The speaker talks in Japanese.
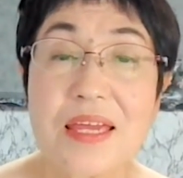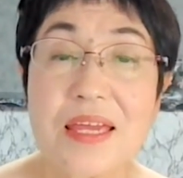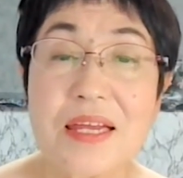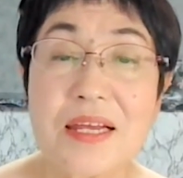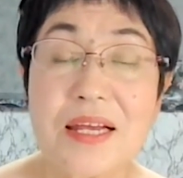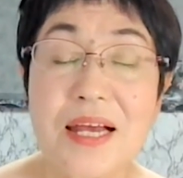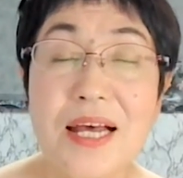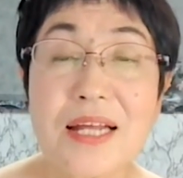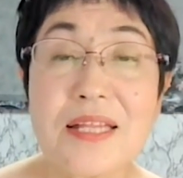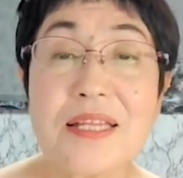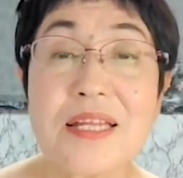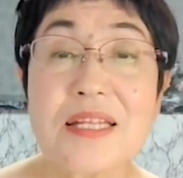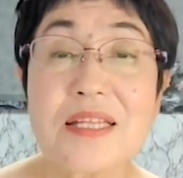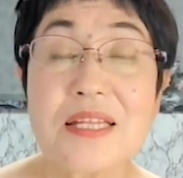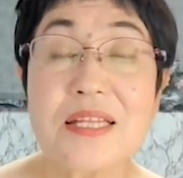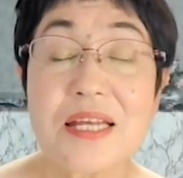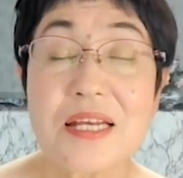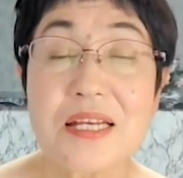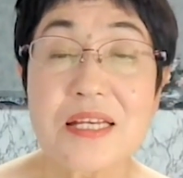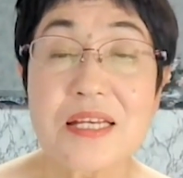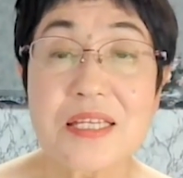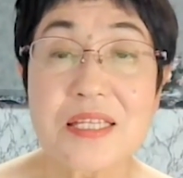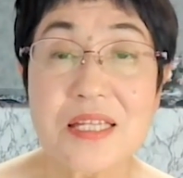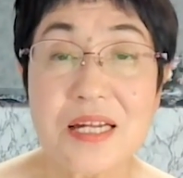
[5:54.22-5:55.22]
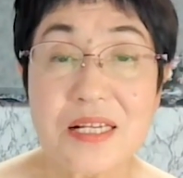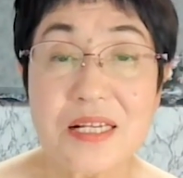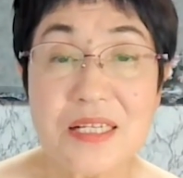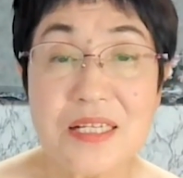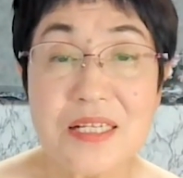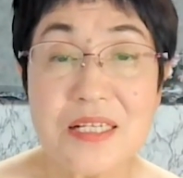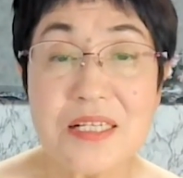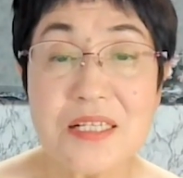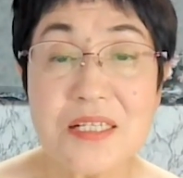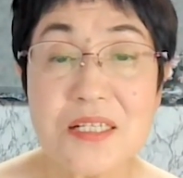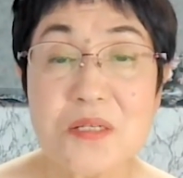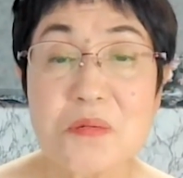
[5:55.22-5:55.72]
が出てきた
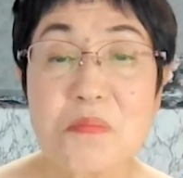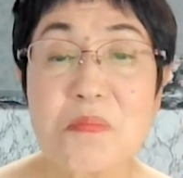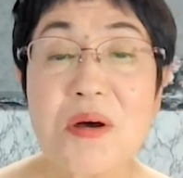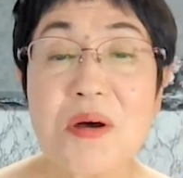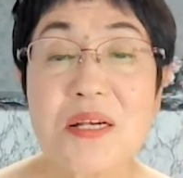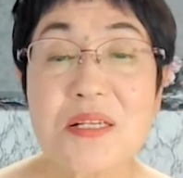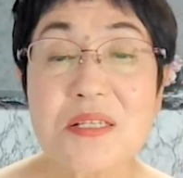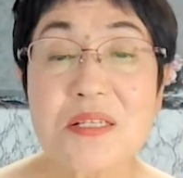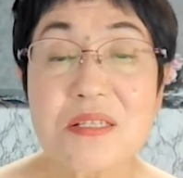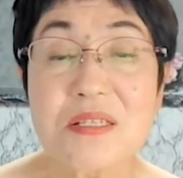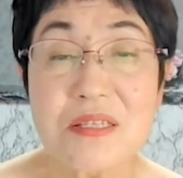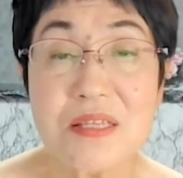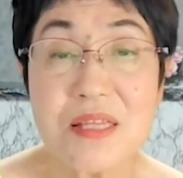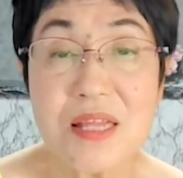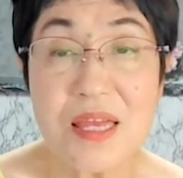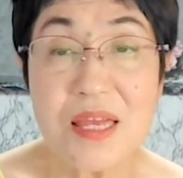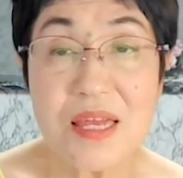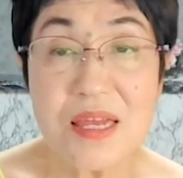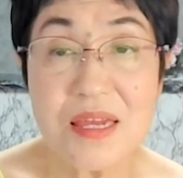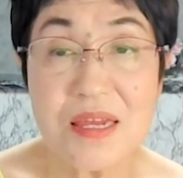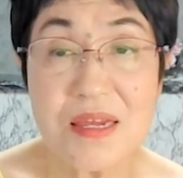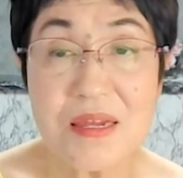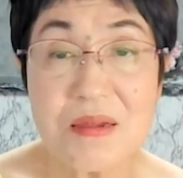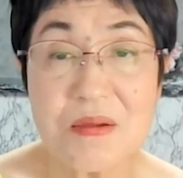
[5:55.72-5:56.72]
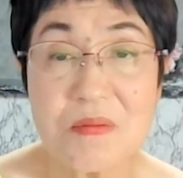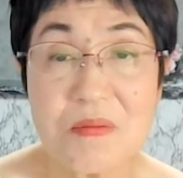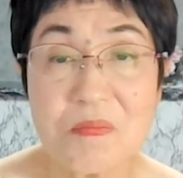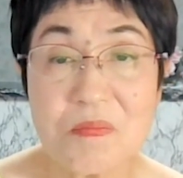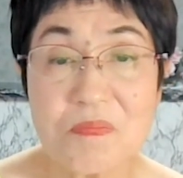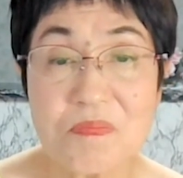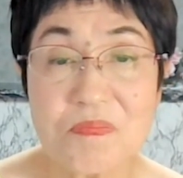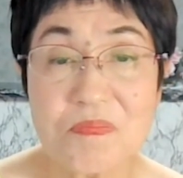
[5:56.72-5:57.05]
りしますね。